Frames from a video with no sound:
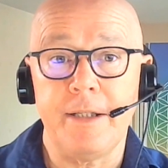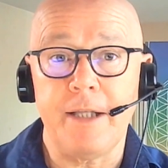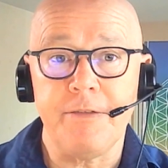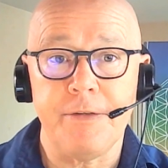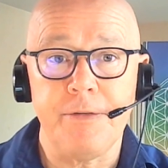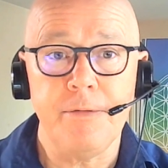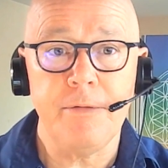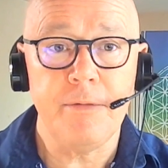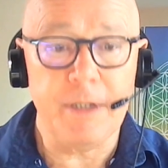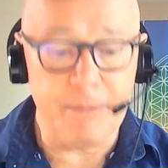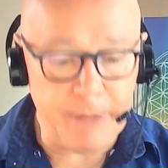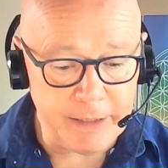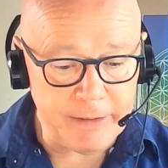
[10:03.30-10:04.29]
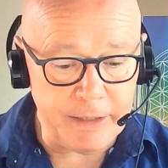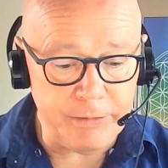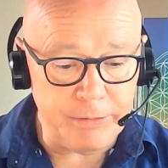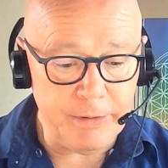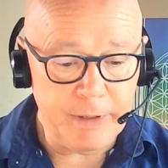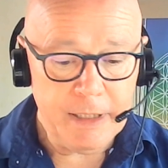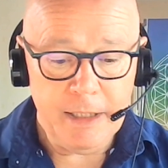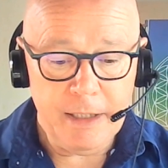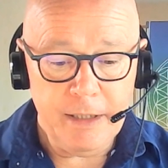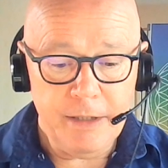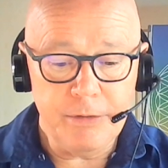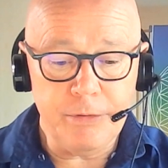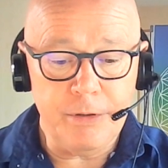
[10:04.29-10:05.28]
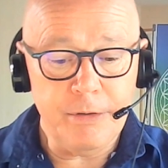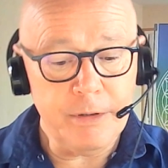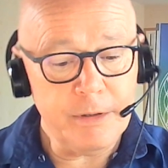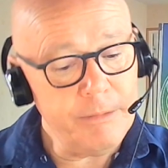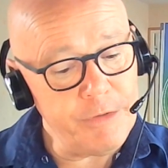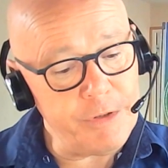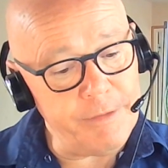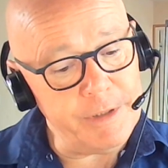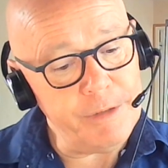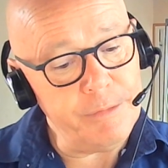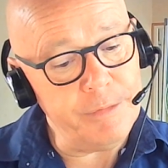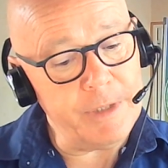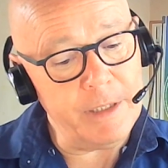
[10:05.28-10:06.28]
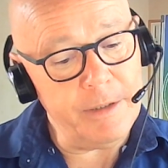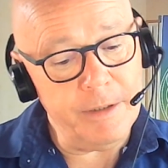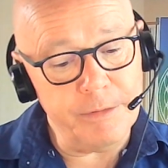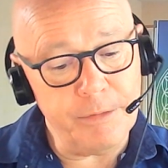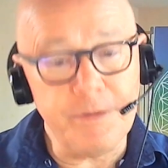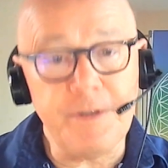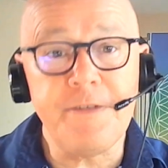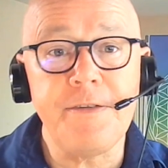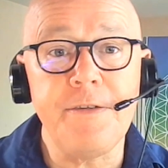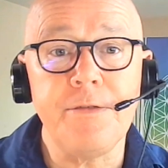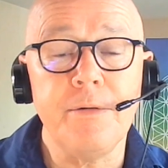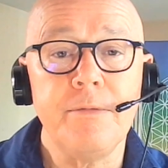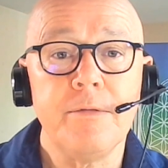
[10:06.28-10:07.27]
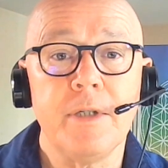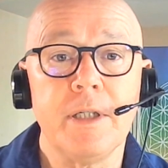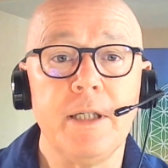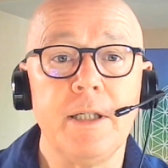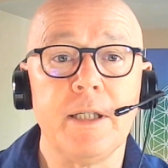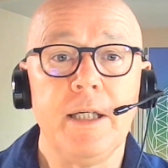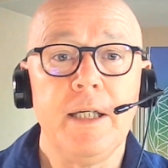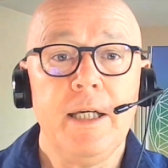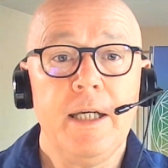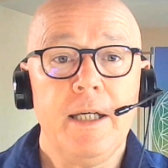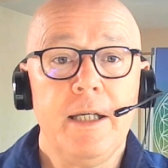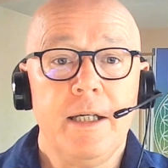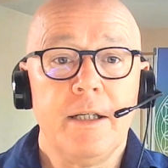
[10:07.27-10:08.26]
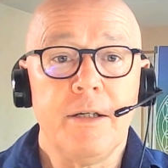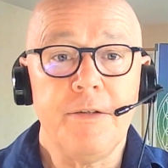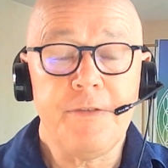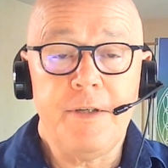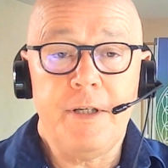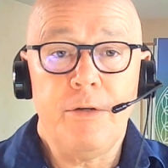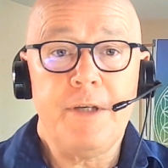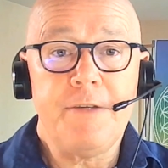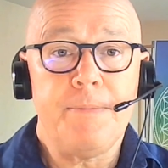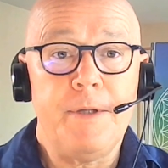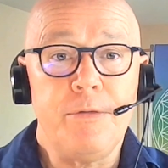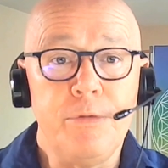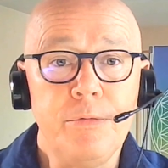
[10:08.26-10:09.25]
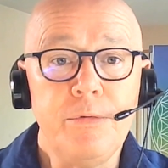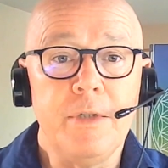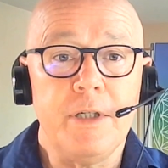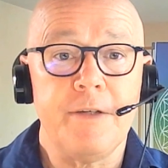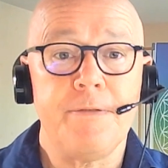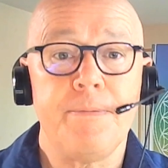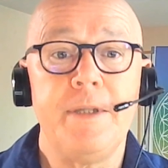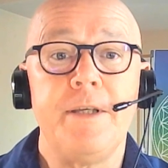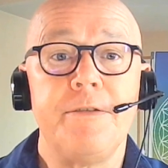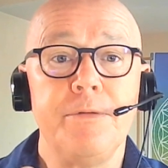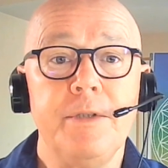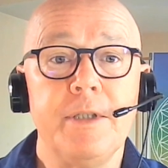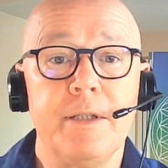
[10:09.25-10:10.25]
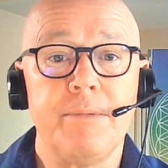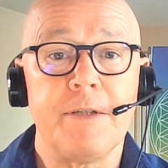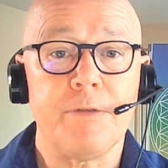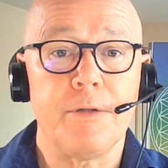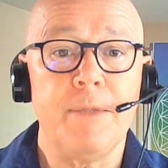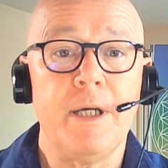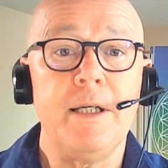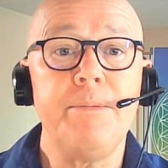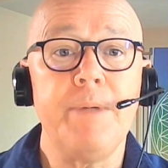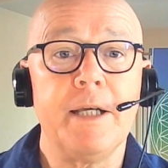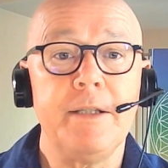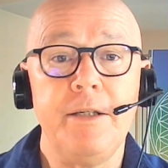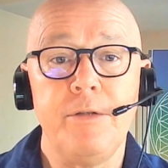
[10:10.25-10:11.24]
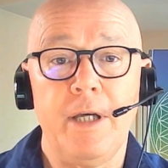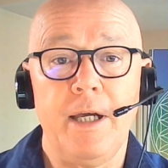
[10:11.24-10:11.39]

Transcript: d'action, liberté de, de comme j'avais dit tout à l'heure, de décision. Voilà. Et quand c'est le respect de nous ou le respect des autres, hein, parce que ma liberté